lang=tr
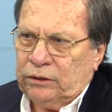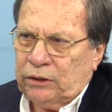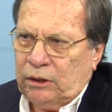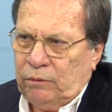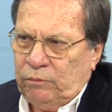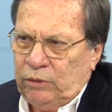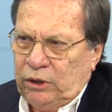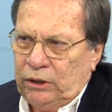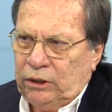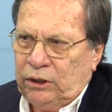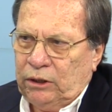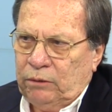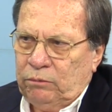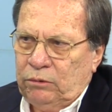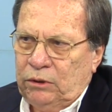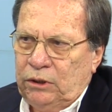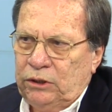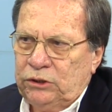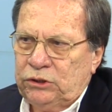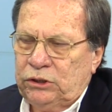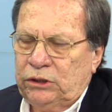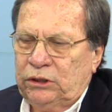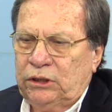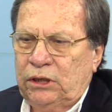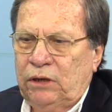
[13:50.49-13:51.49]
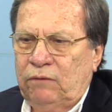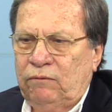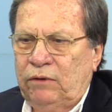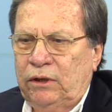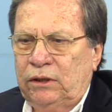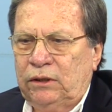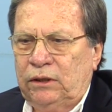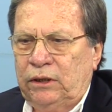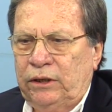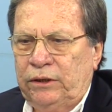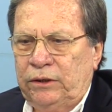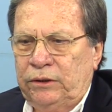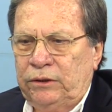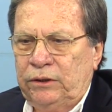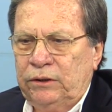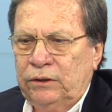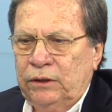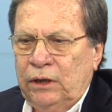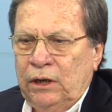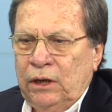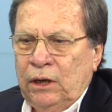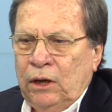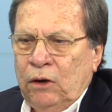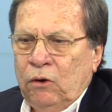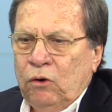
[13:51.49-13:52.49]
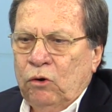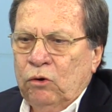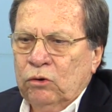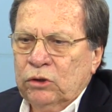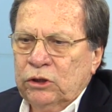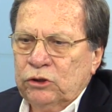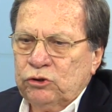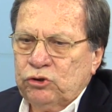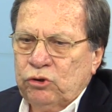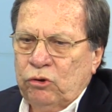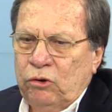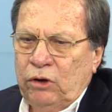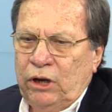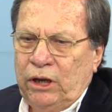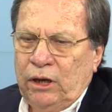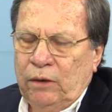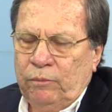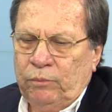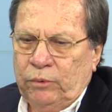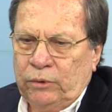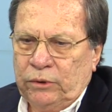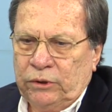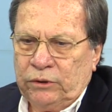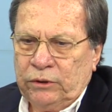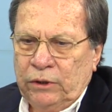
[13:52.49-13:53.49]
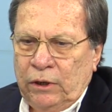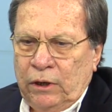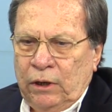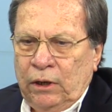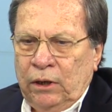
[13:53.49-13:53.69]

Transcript: Amerika Birleşik Devletleri'dir. Orada şöyle yapılır.